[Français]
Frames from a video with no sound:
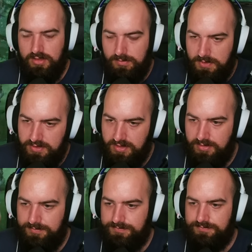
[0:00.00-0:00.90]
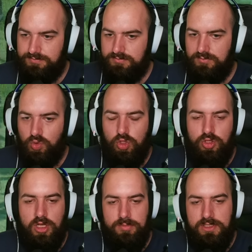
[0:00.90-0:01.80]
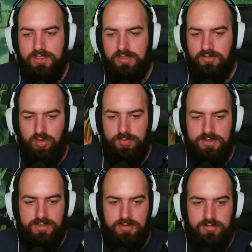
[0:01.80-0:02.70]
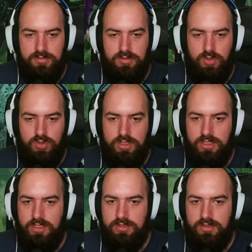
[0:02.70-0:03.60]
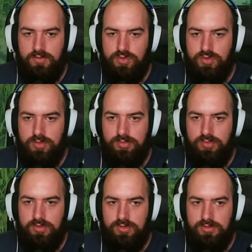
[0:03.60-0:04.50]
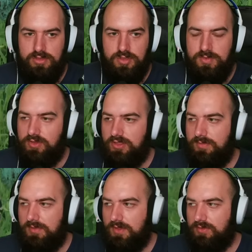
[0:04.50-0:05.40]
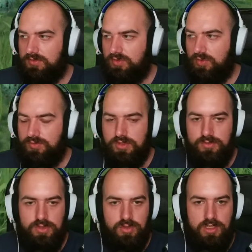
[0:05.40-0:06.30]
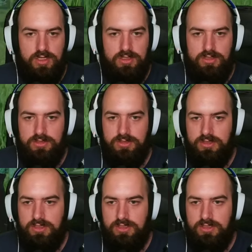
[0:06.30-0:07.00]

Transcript: Très bien ça. Bon là on a un build qui est vraiment basé... Ok, intervention impure. Ça je m'y attendais pas par contre. Je dois vous avouer que là... Euh,